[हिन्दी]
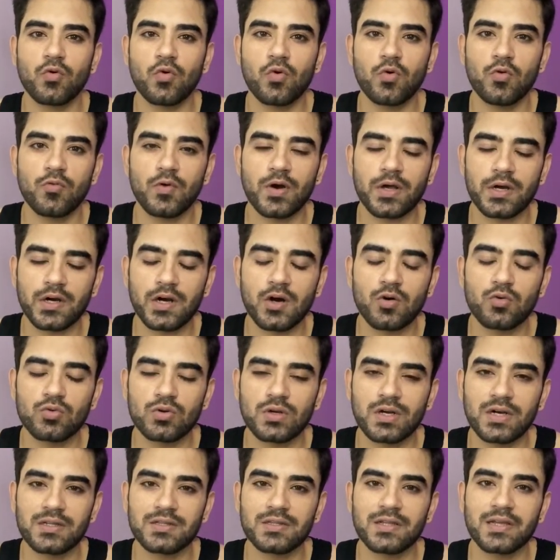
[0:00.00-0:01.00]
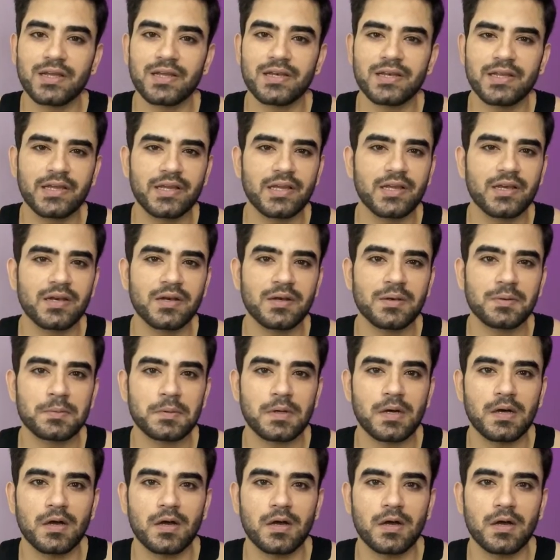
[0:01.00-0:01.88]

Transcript: वो वर्कआउट करते हैं लेकिन